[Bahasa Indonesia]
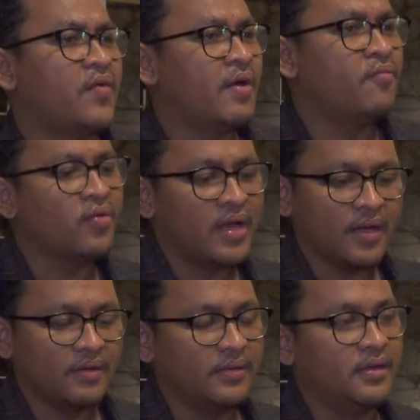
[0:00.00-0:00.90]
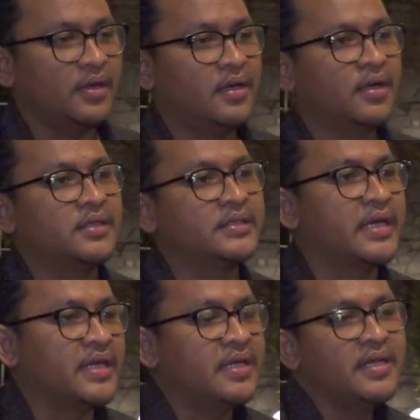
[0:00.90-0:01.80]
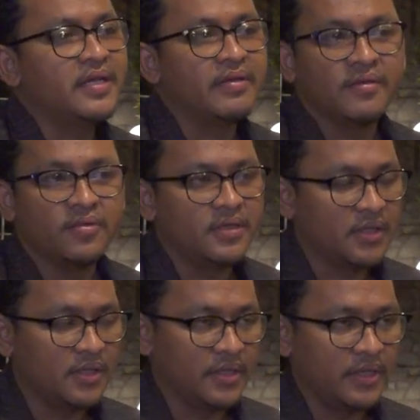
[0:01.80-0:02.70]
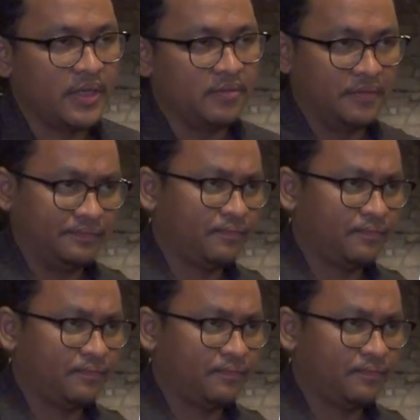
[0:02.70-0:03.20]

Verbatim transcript: awal mula uh, sejarahnya ini gimana Bu, didirikan Bu?